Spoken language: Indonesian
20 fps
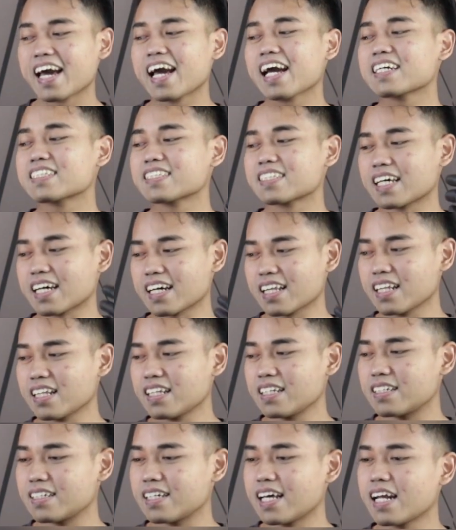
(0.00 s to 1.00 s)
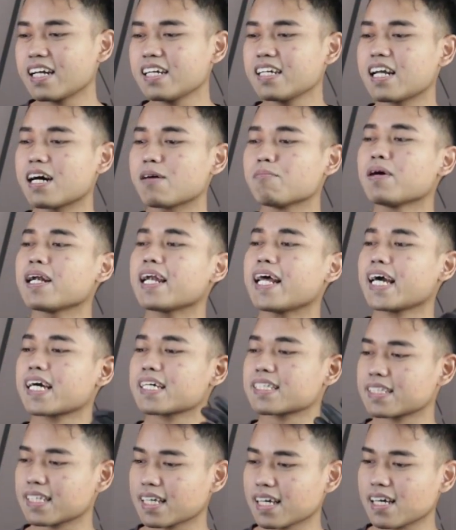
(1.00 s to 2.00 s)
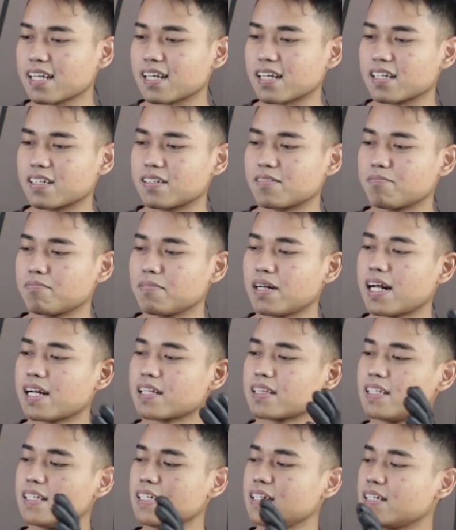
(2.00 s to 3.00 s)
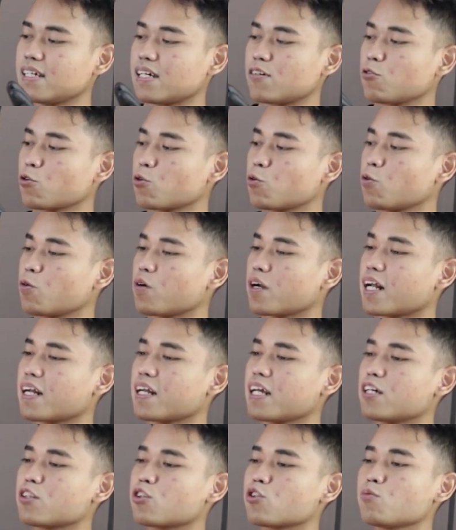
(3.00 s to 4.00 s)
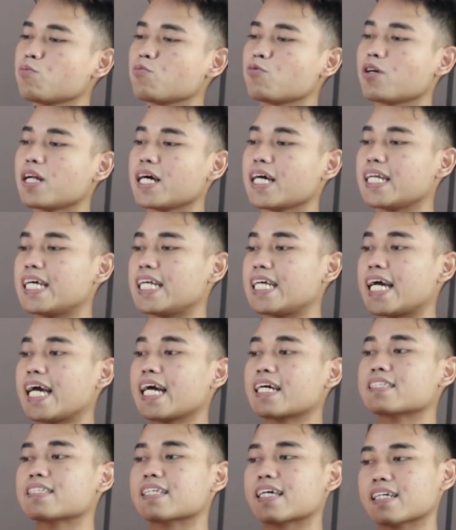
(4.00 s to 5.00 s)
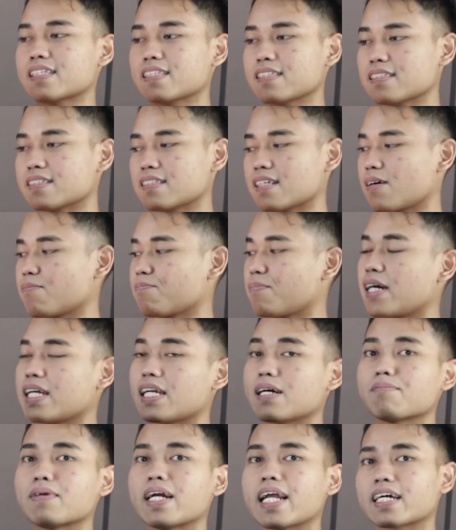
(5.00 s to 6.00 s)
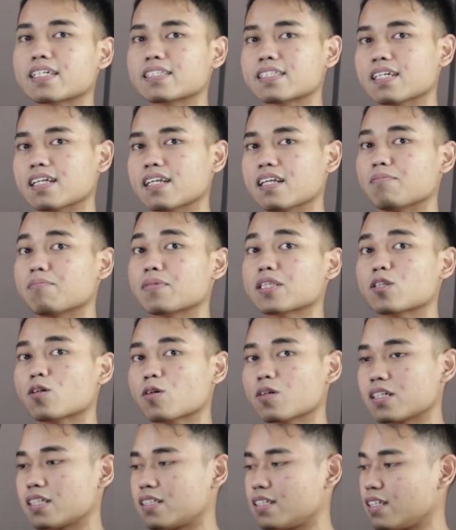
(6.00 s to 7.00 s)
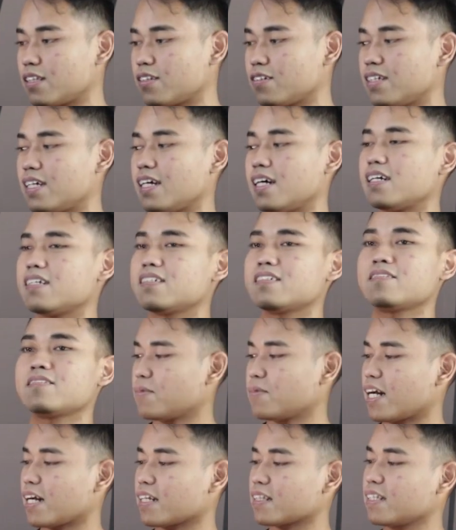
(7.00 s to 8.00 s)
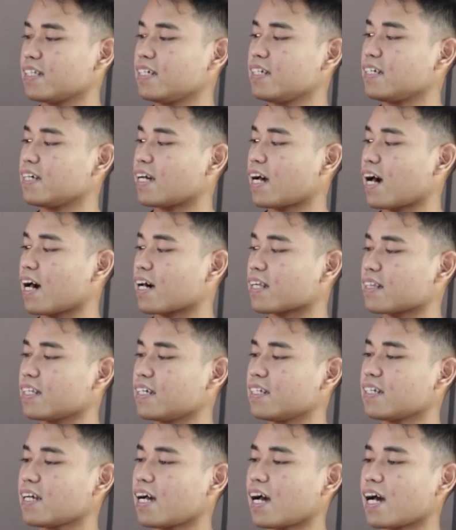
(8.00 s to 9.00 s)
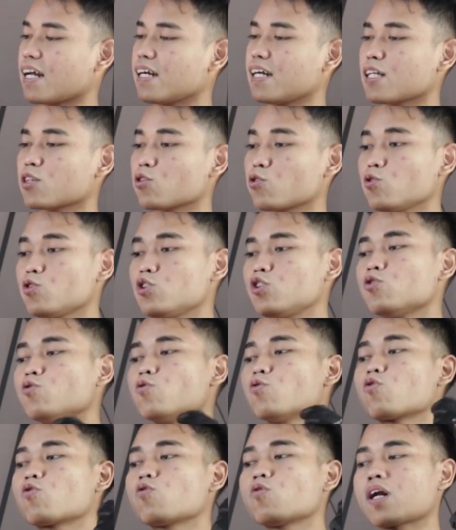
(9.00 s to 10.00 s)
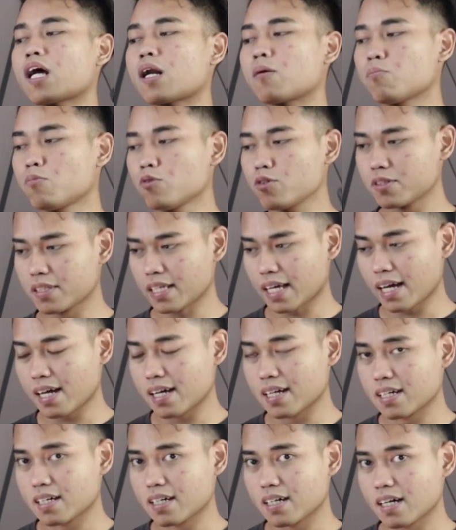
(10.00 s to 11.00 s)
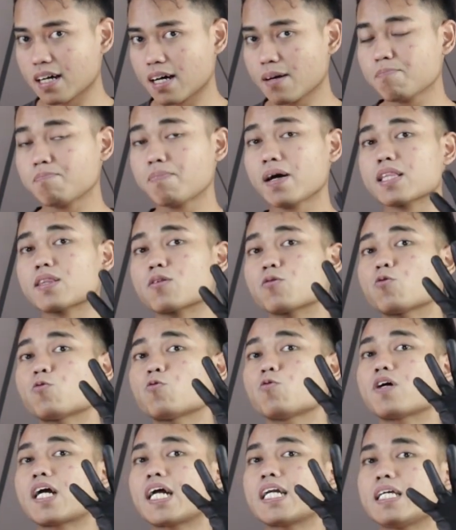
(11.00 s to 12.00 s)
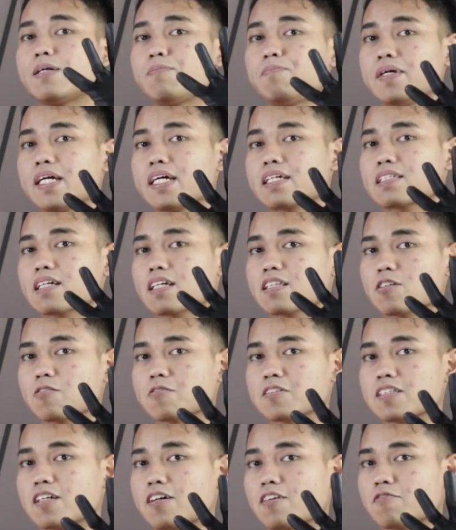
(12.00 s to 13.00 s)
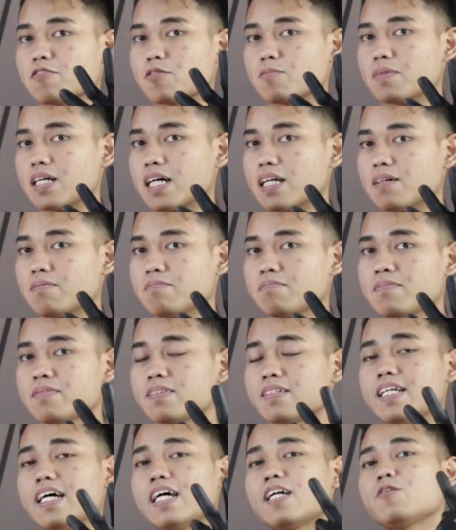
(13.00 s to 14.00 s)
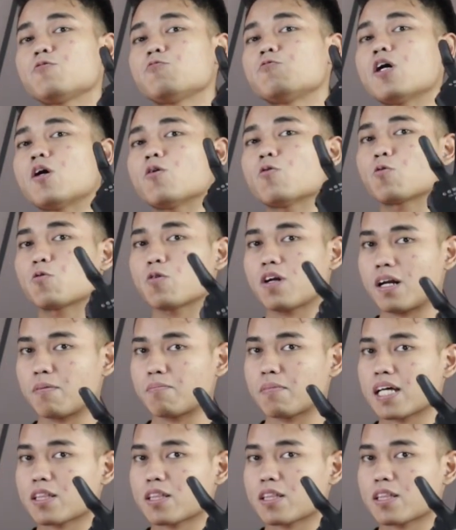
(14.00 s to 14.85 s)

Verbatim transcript: XL dan double XL. Berarti ukurannya itu mulai dari XS sampai double XL, mentok di situ ya. Berarti artinya ada 7 ukuran busa, 4 ukuran IPS atau styrofoam dalam dan dua ukuran